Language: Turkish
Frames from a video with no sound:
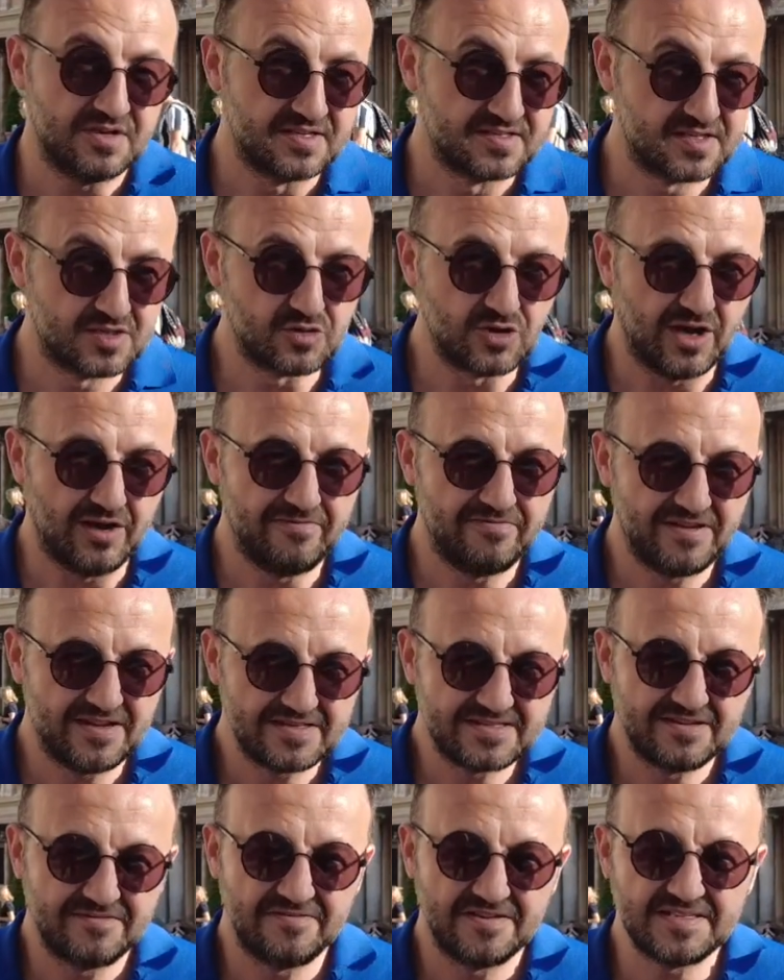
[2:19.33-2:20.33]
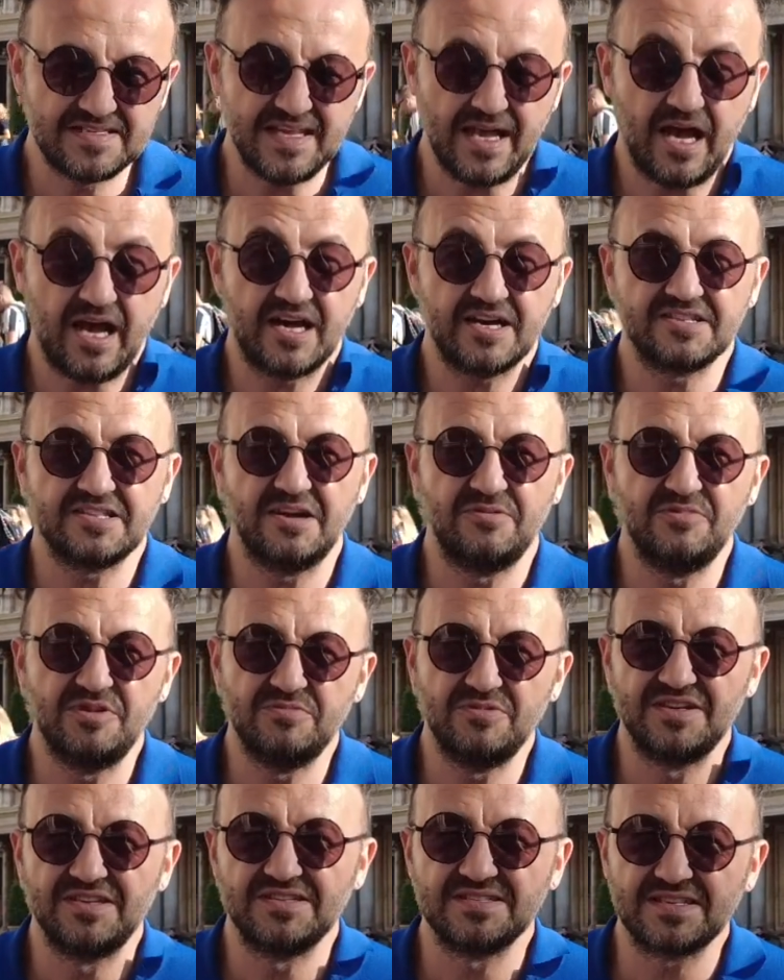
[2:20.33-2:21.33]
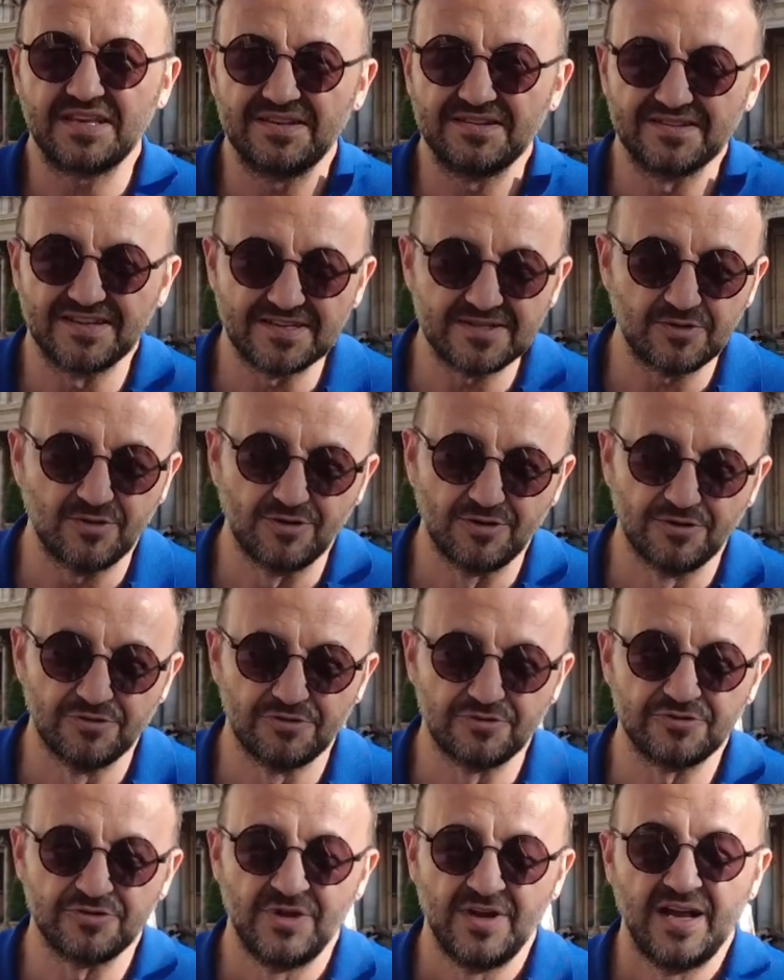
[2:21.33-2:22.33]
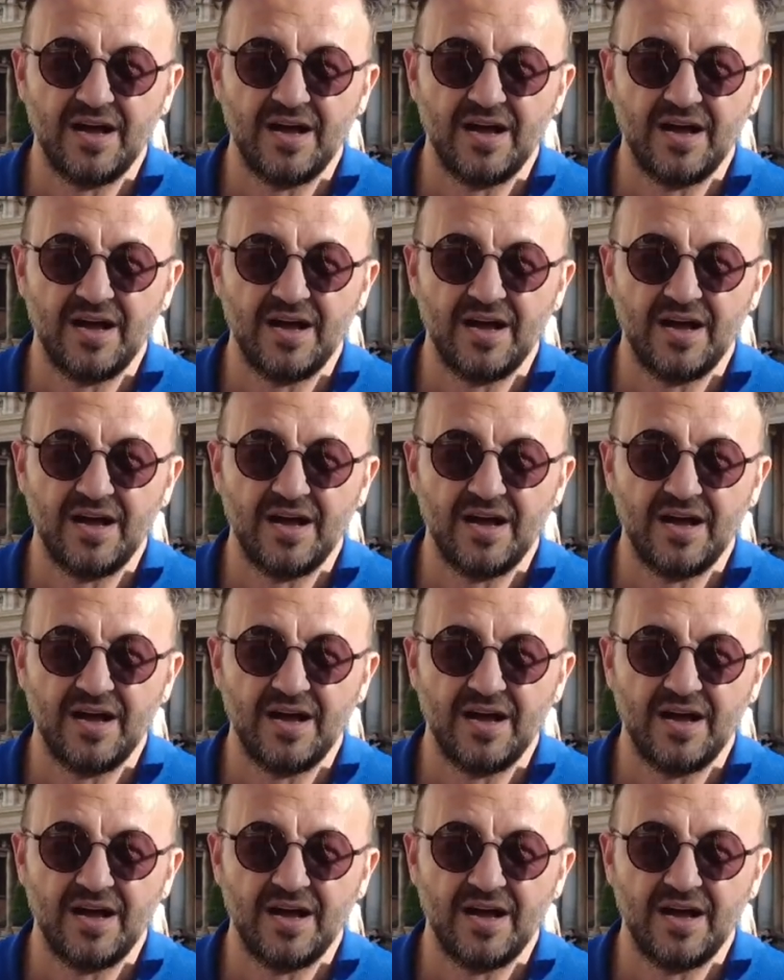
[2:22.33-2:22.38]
Stoa e, felsefesi erdemli bir insan nasıl olunur?